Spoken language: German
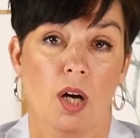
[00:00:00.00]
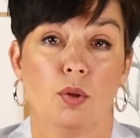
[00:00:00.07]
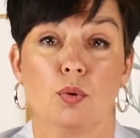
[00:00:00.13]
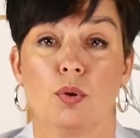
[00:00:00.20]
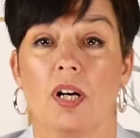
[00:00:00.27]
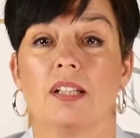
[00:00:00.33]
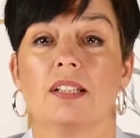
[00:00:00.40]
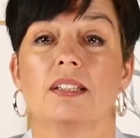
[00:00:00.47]
Du
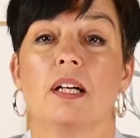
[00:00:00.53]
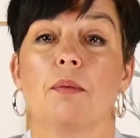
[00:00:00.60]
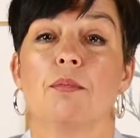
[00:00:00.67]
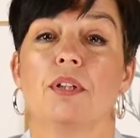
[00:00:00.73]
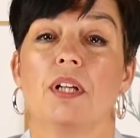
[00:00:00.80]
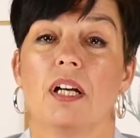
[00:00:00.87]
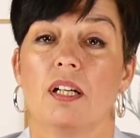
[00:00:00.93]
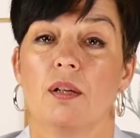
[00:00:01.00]
kannst
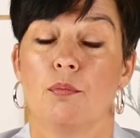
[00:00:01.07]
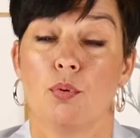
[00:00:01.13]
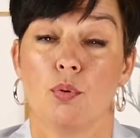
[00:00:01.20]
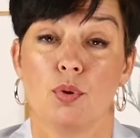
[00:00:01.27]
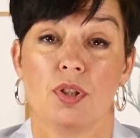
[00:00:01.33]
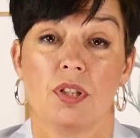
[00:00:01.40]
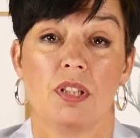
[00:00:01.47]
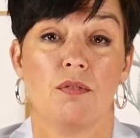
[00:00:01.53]
damit eine
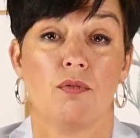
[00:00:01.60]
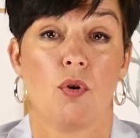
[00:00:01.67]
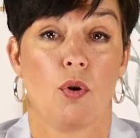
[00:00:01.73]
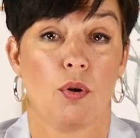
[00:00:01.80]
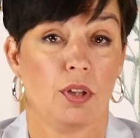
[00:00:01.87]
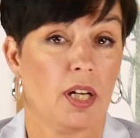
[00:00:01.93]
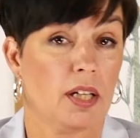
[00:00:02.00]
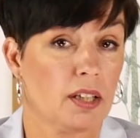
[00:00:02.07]
positive
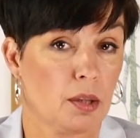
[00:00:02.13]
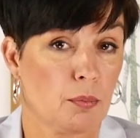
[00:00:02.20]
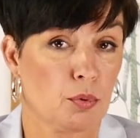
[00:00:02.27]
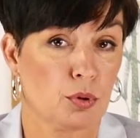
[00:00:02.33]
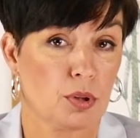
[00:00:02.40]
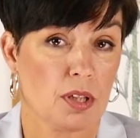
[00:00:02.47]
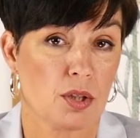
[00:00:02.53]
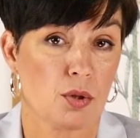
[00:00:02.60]

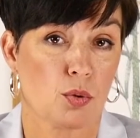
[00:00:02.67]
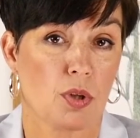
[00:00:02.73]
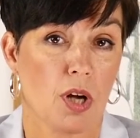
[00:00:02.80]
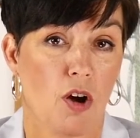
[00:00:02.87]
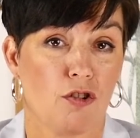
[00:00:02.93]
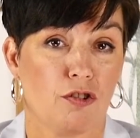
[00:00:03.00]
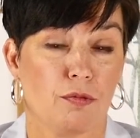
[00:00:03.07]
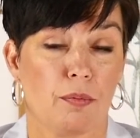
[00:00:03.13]
Online-Reputation
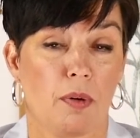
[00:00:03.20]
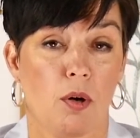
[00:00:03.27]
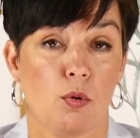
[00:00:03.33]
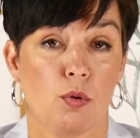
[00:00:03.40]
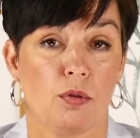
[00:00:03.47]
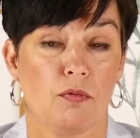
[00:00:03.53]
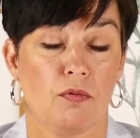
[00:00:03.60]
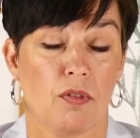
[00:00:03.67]
aufbauen,